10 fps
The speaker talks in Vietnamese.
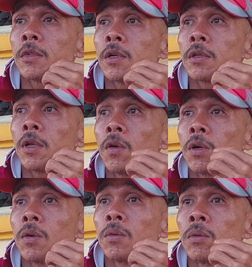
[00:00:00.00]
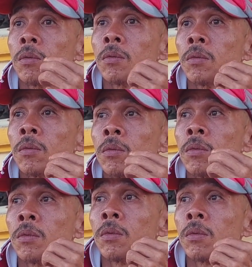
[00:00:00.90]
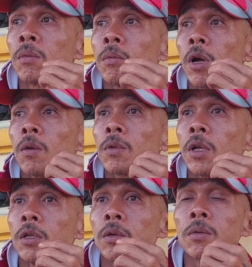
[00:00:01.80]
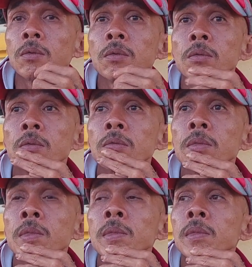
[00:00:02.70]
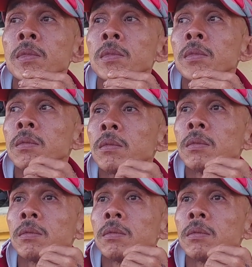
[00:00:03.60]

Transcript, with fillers: khổ thiệt chứ có nhà không chịu ở giờ bỏ đi lang thang vậy đó